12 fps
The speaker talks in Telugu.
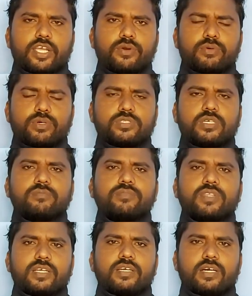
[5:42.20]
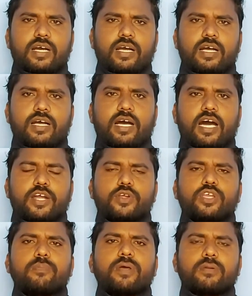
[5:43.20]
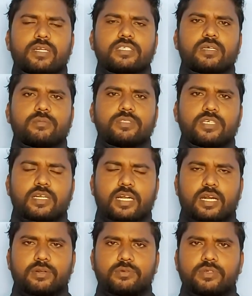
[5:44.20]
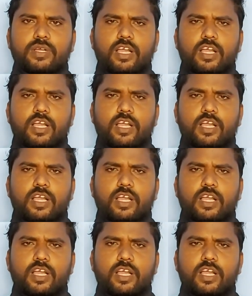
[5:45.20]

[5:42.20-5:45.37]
ఏవో సంథింగ్ ఆరోగ్యపరమైన సమస్యలు రావడం